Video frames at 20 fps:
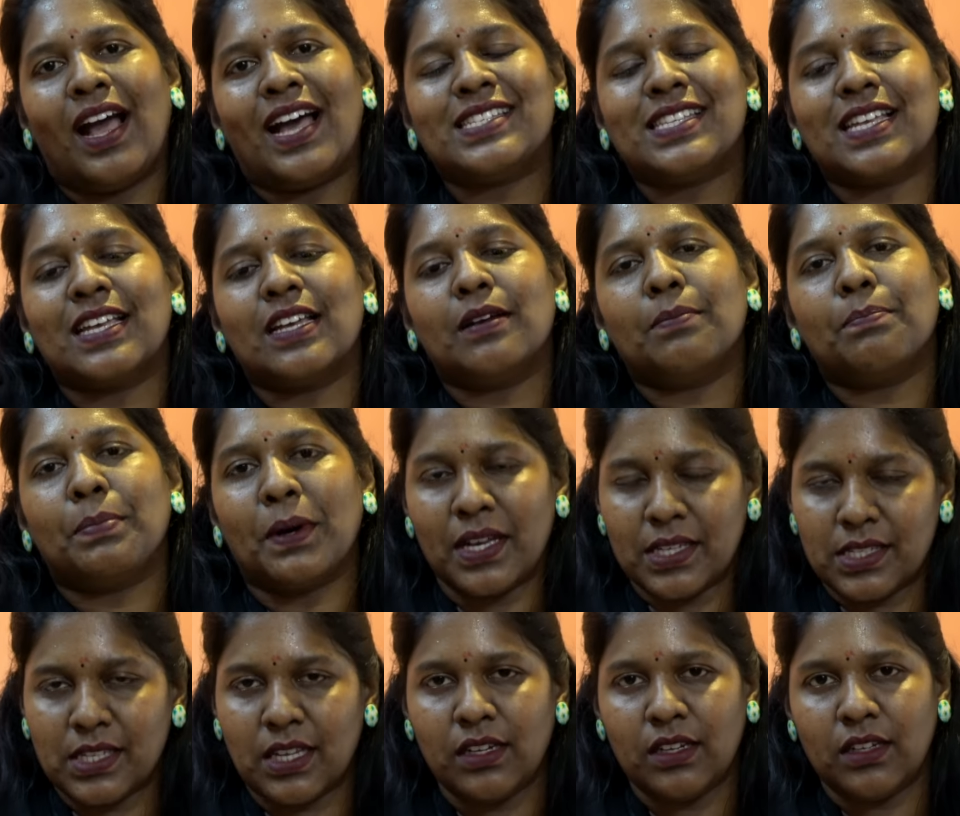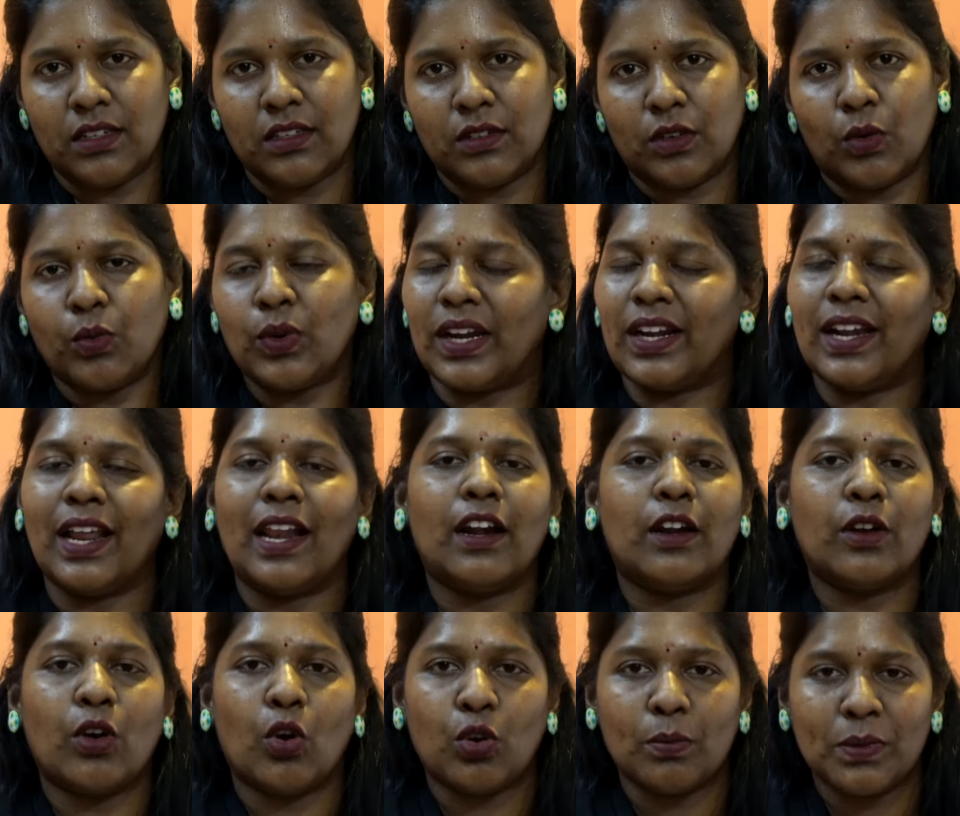ஆஸ் அ பர்சன் உங்ககிட்ட
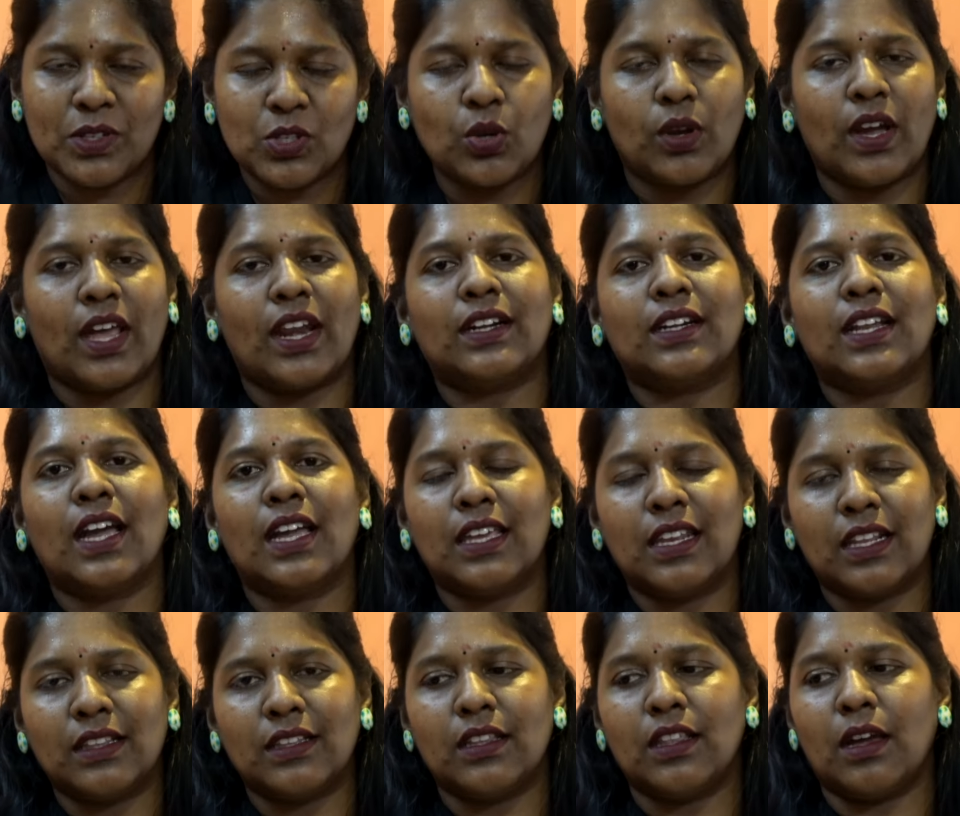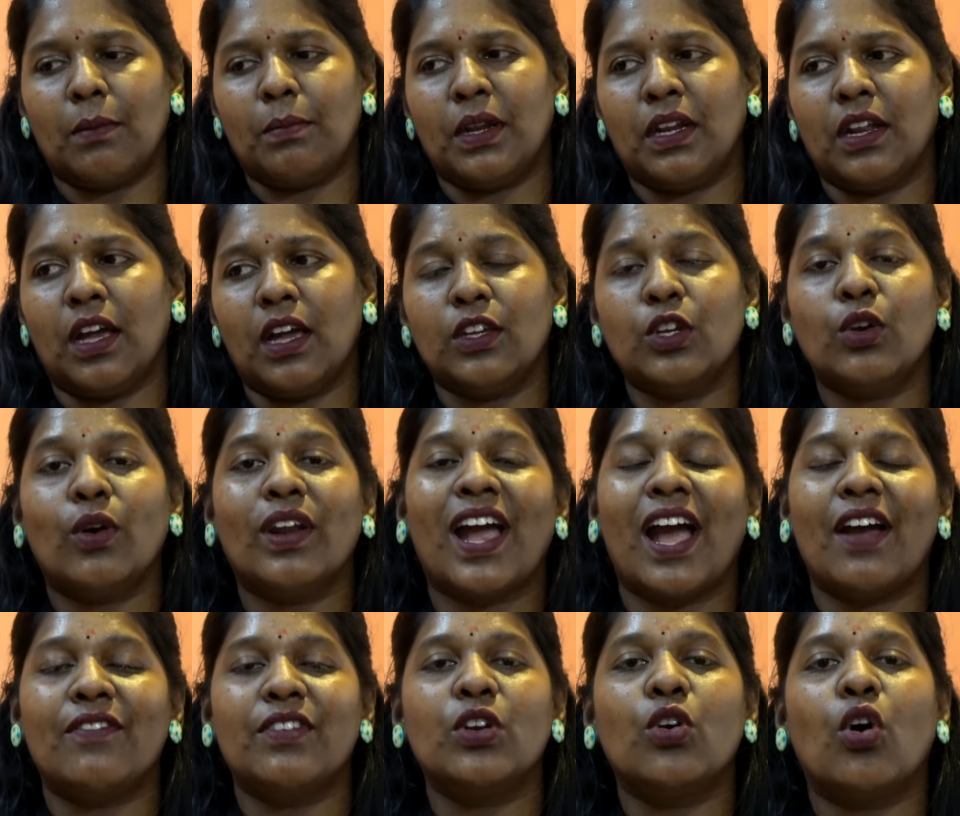எல்லா டாக்குமெண்ட்ஸும் கரெக்டாக இருந்தது அப்படின்னா யூ ஆர்
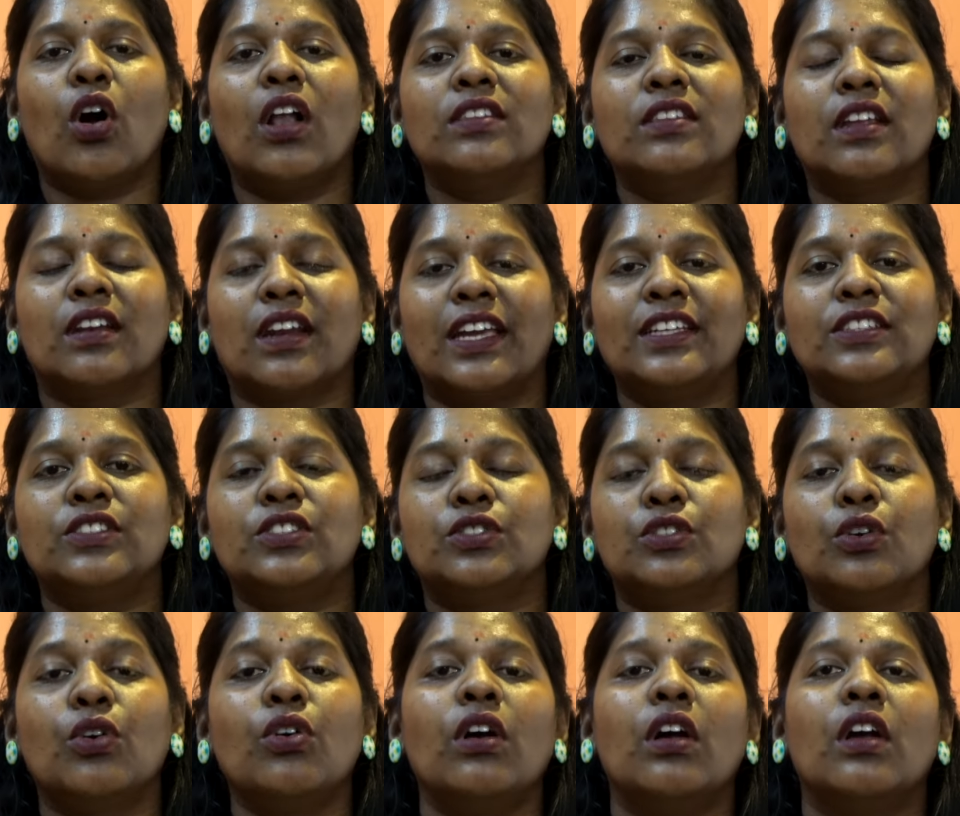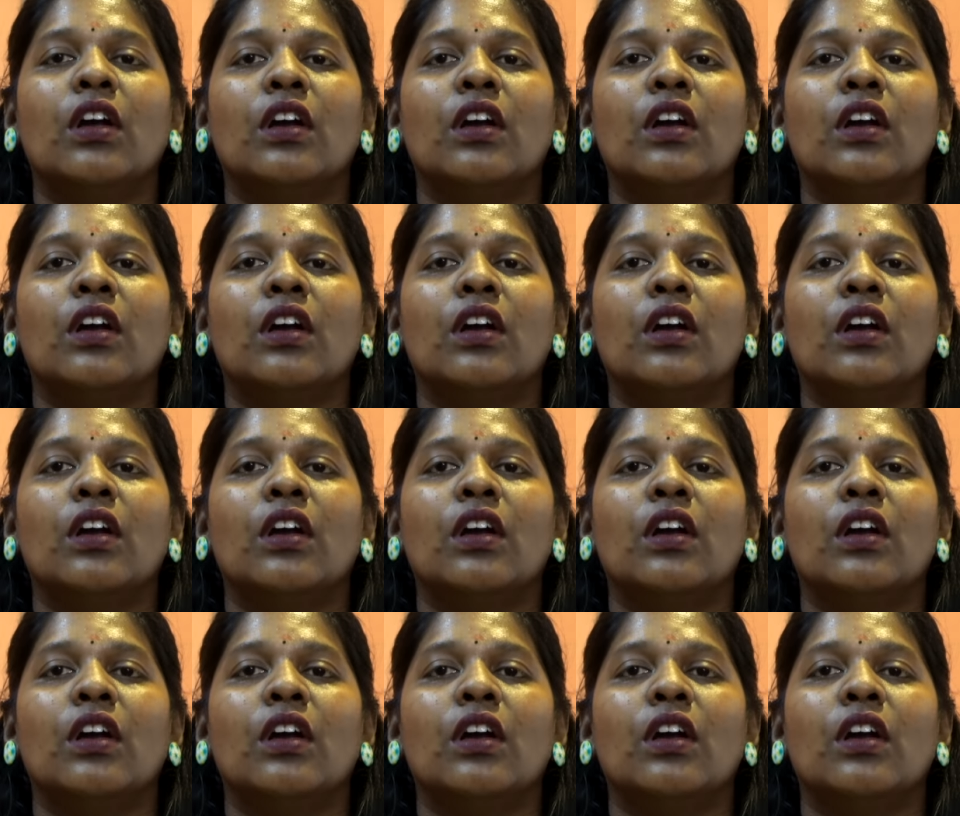ஹேவிங் ஆல் த ரைட்ஸ் டு